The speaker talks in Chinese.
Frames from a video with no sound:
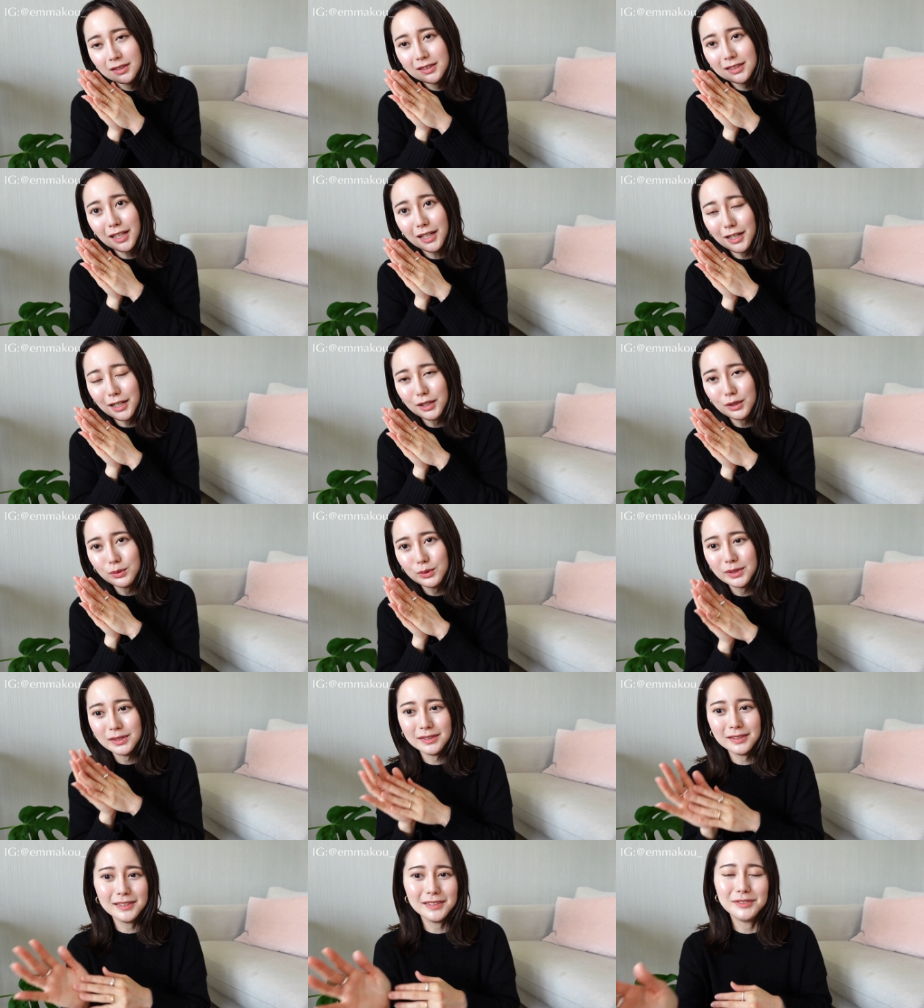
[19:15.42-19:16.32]
太好
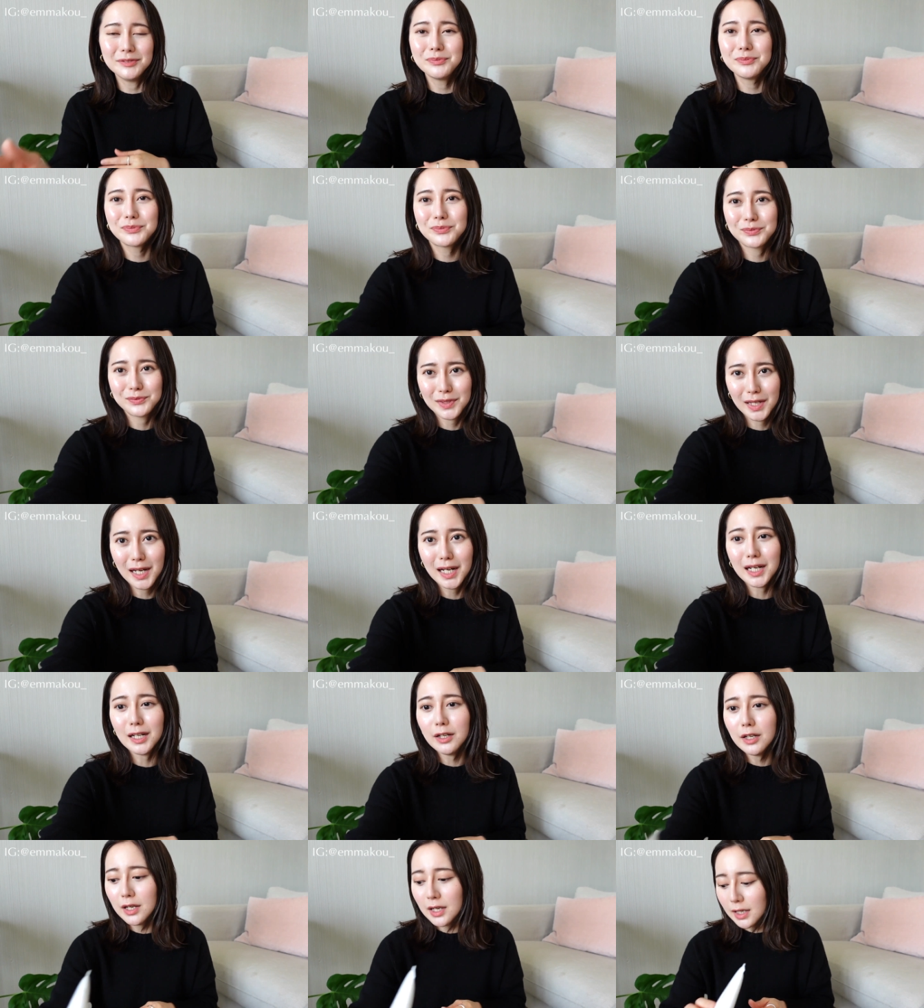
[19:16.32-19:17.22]
闻了。
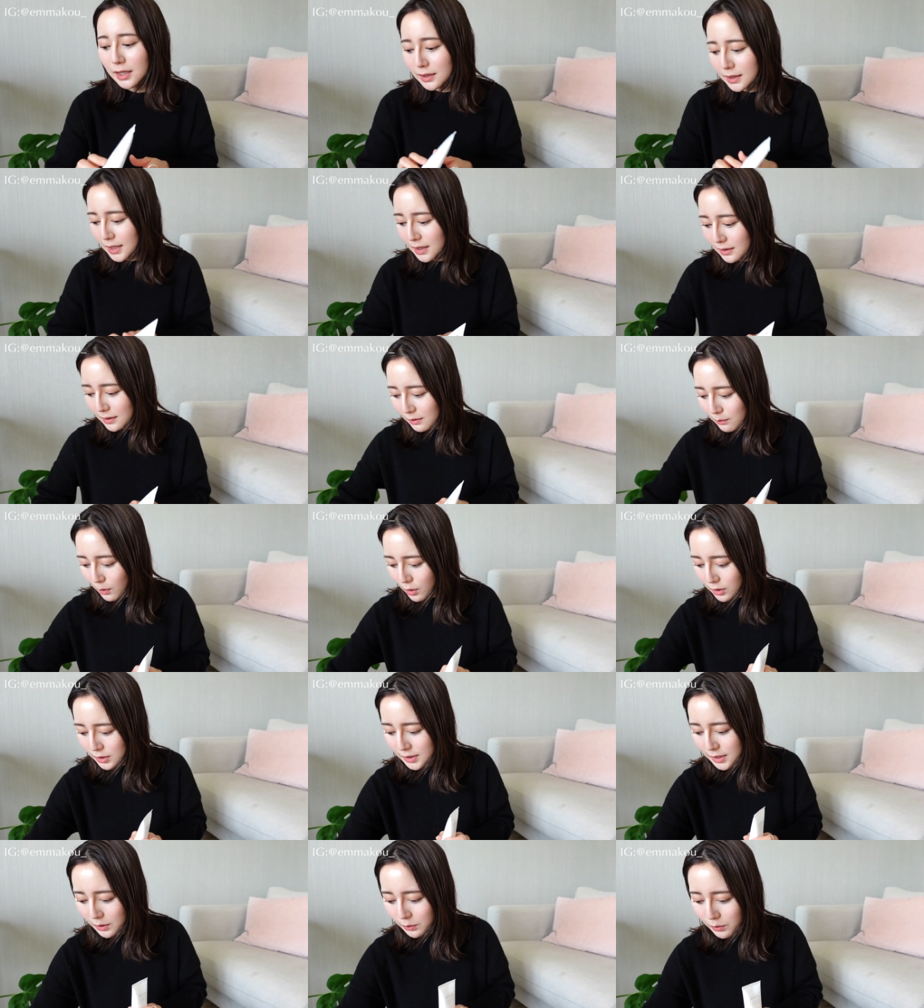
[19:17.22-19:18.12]
好，那呢
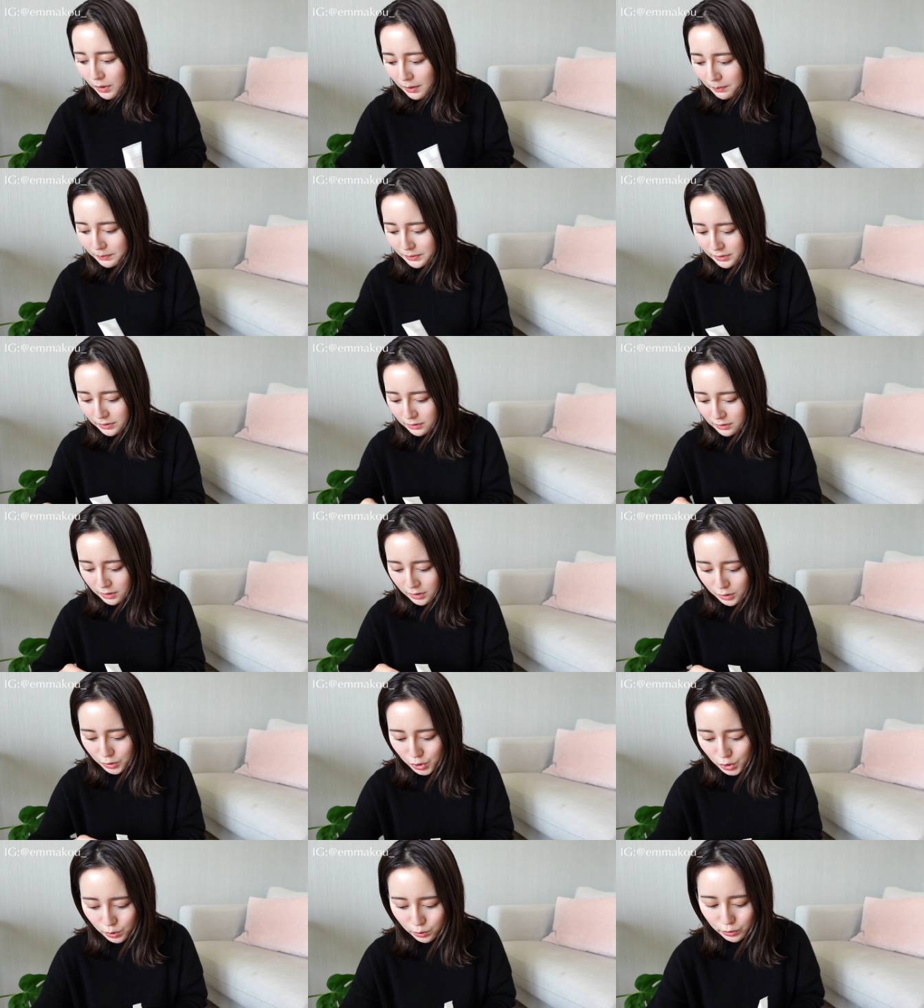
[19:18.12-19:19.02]
Marks and Web
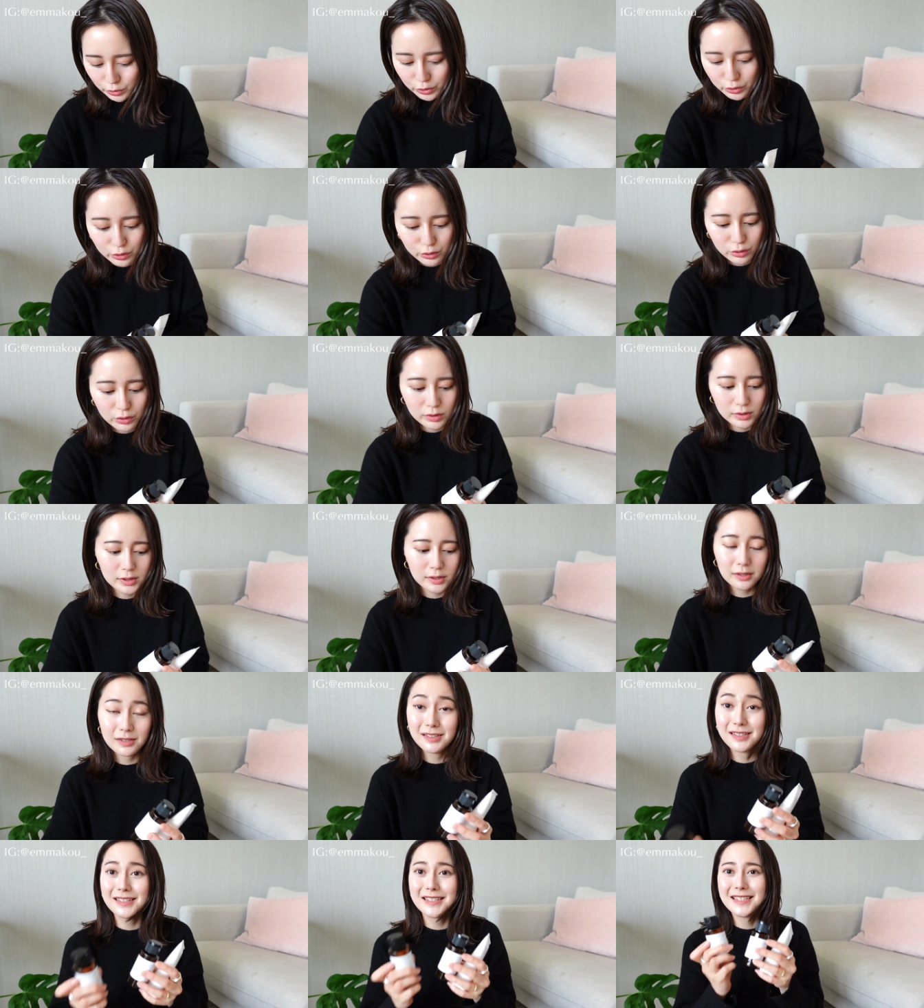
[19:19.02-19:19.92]
呢就是
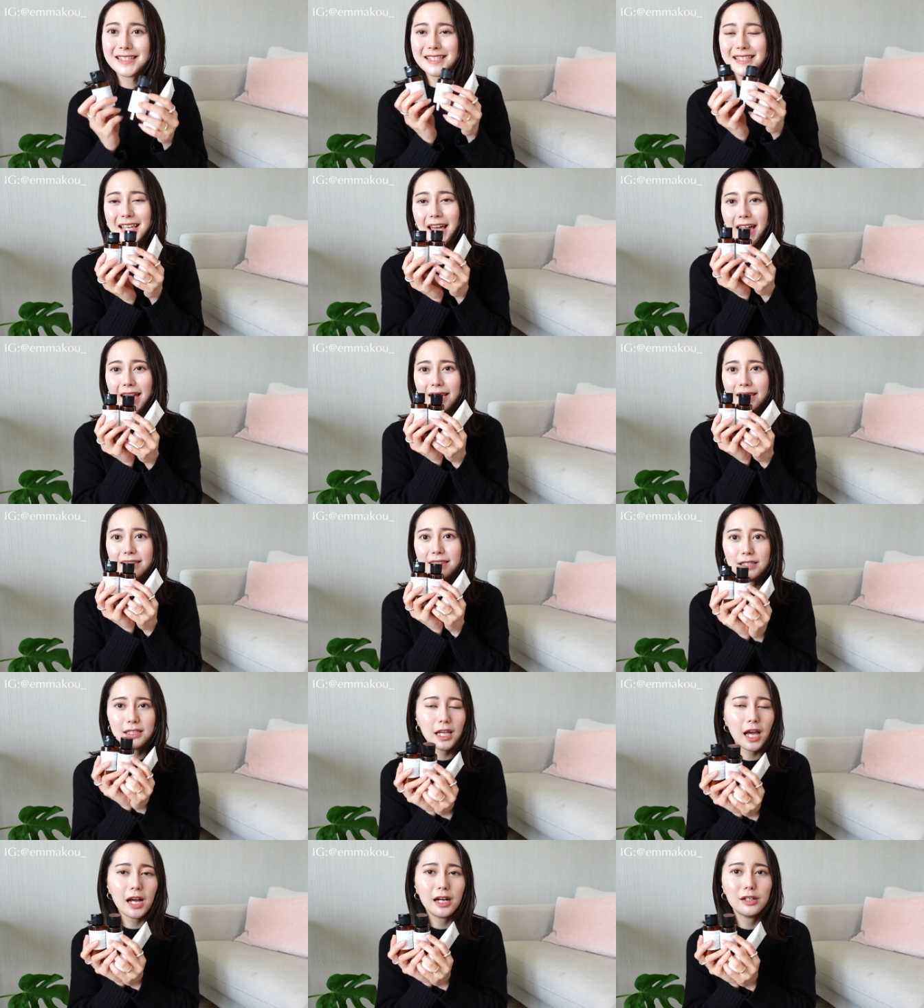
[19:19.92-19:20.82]
这。
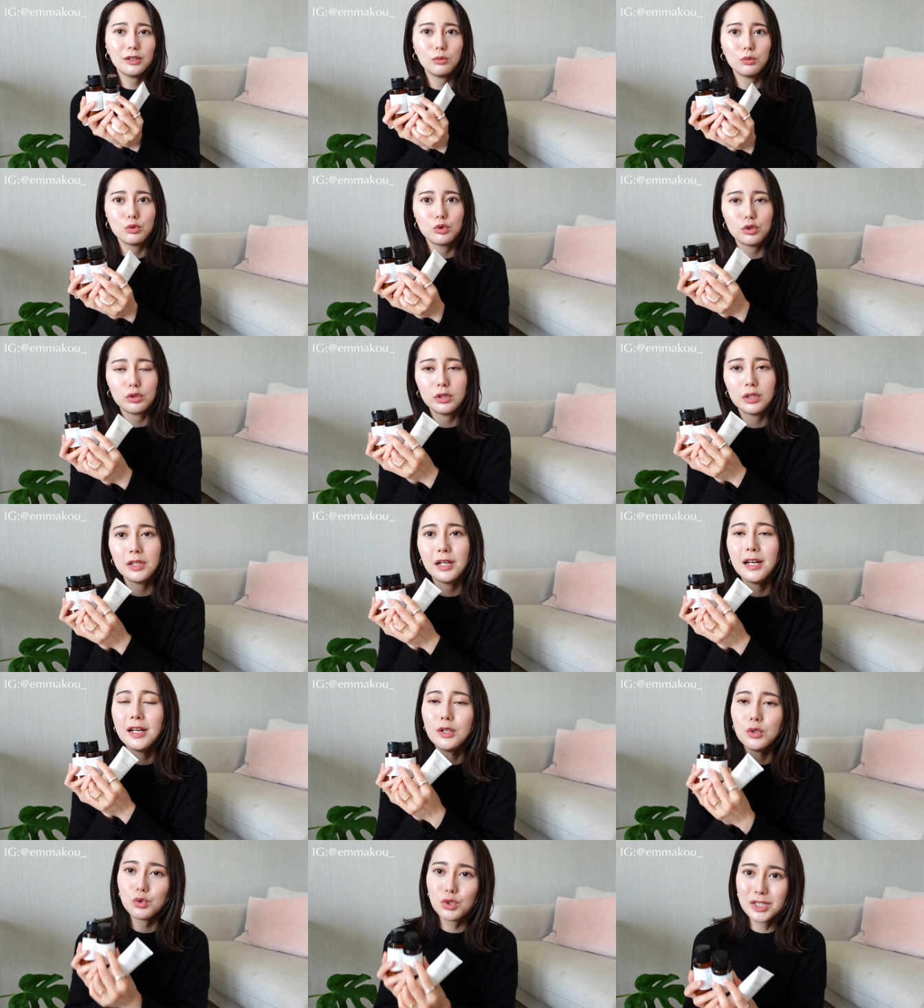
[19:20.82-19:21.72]
三样，我觉得
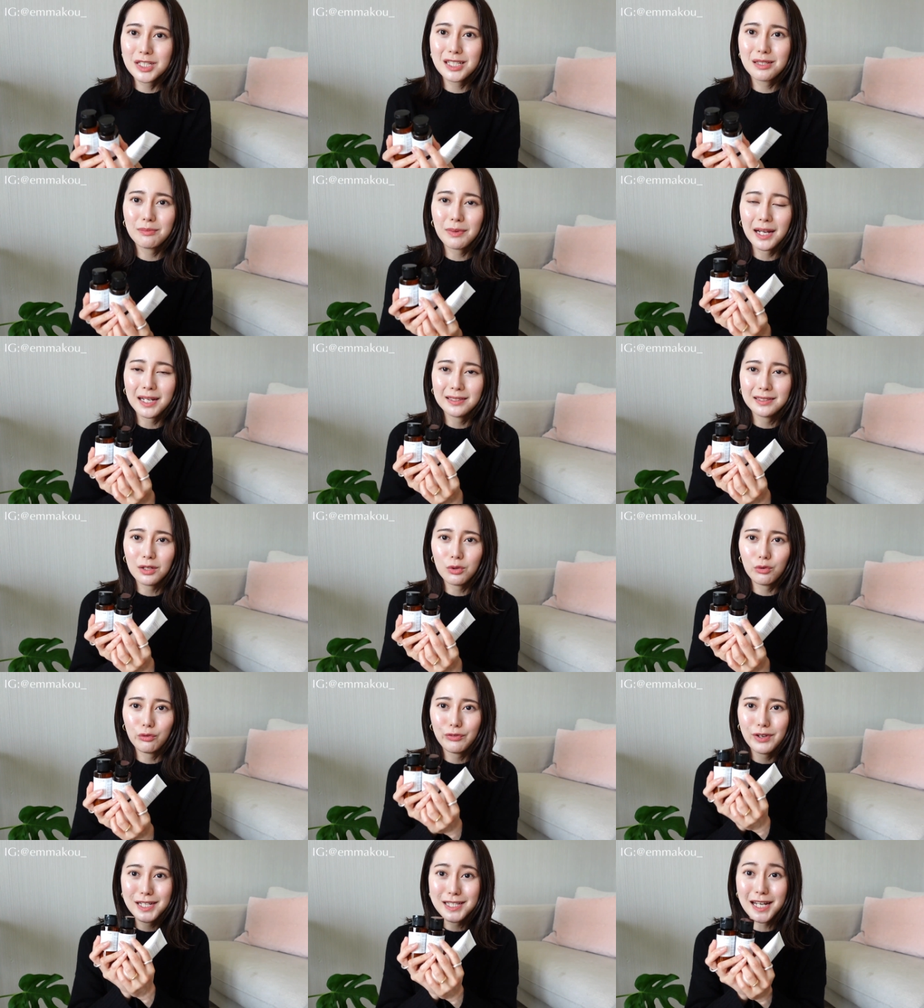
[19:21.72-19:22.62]
最近买到
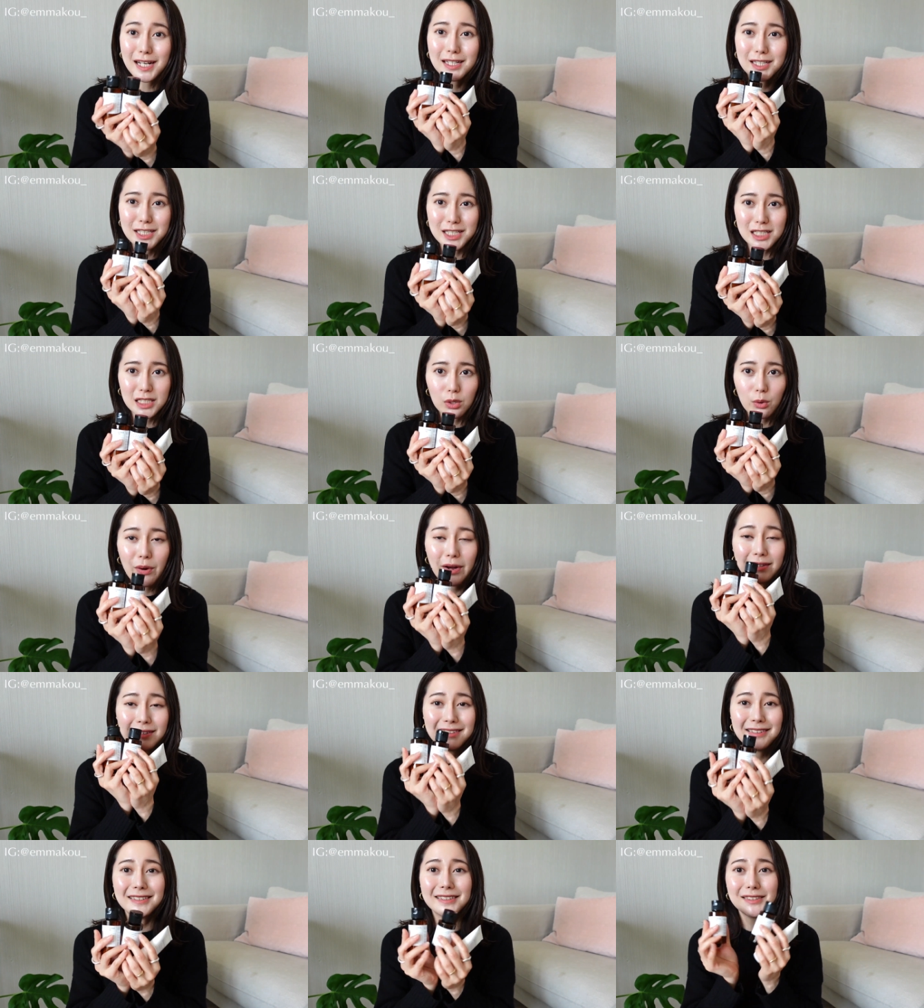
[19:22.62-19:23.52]
我非常喜
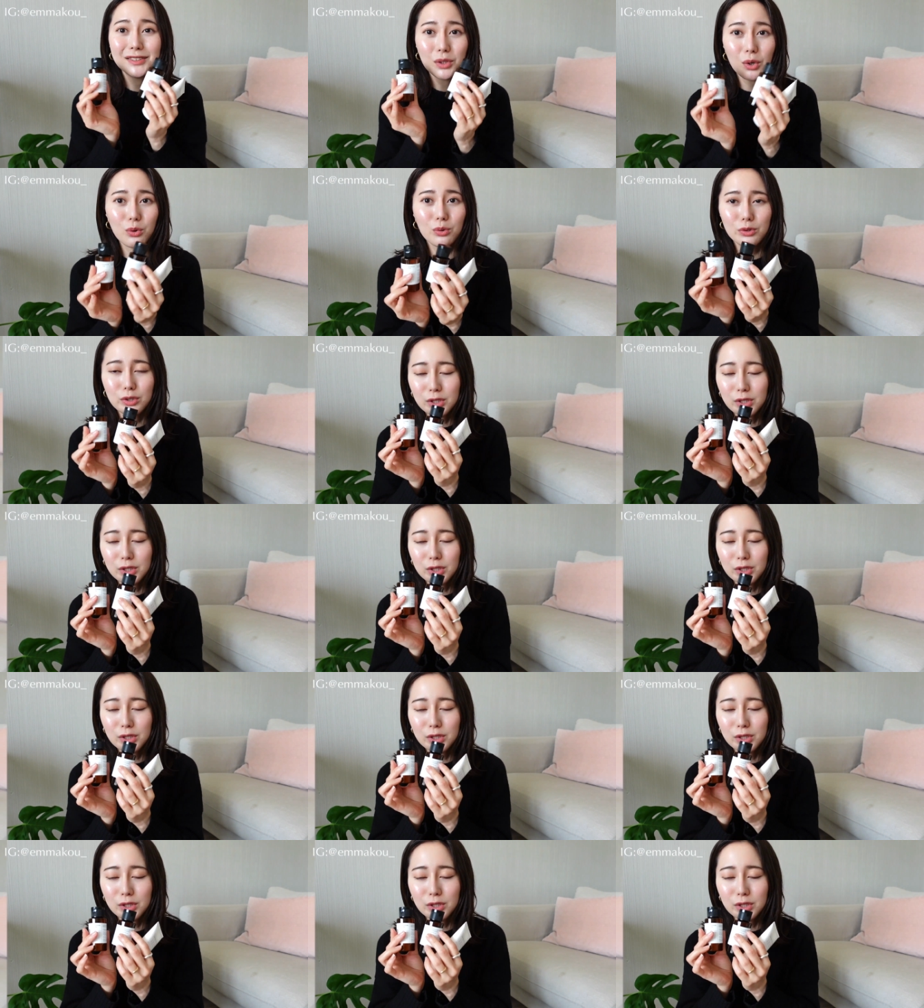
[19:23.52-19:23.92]
欢的东